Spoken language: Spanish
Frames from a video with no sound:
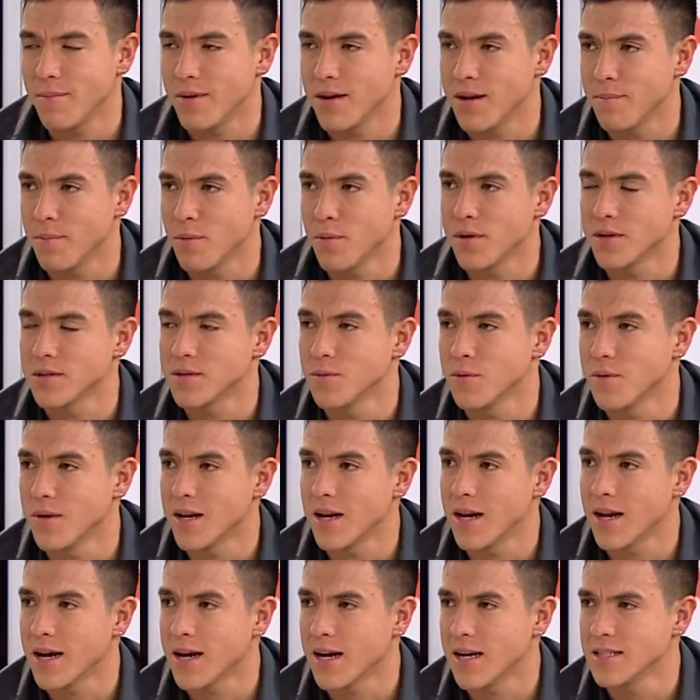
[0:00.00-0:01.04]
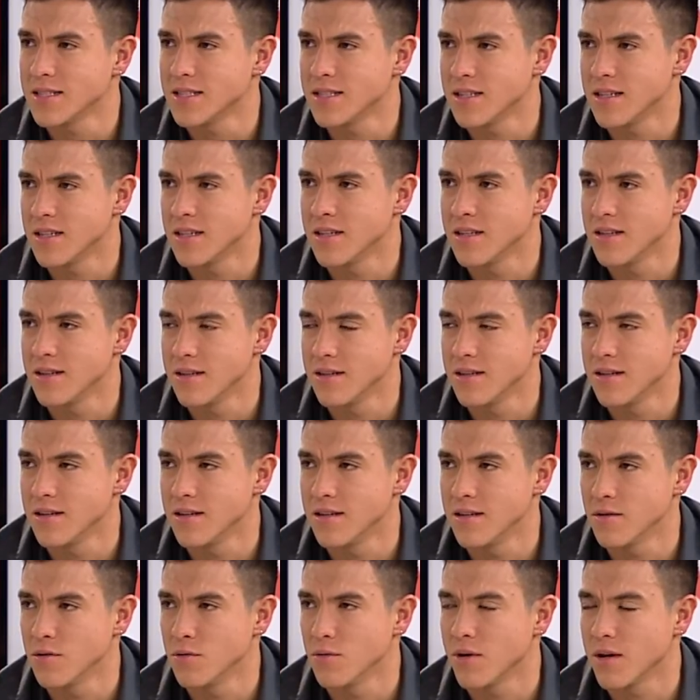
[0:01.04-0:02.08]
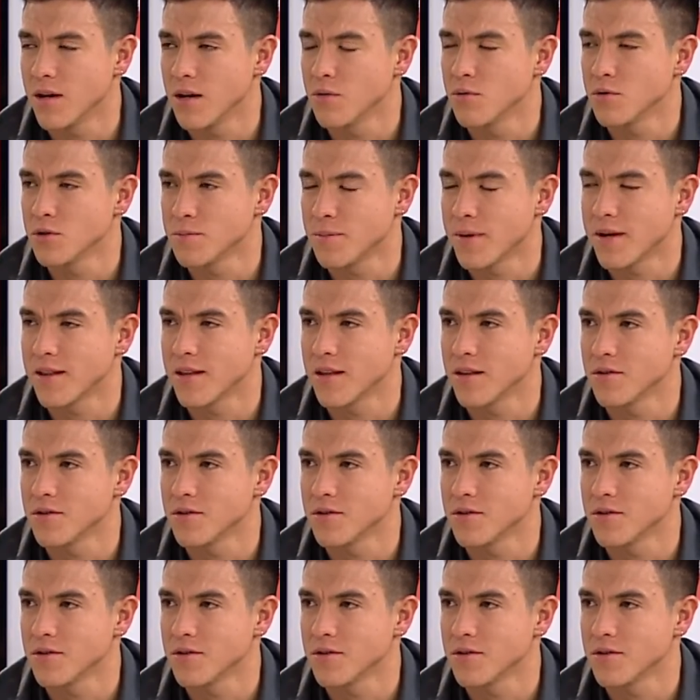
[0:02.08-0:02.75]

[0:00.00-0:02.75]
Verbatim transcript: para poderse mover en la cancha y, jugar algunos partidos.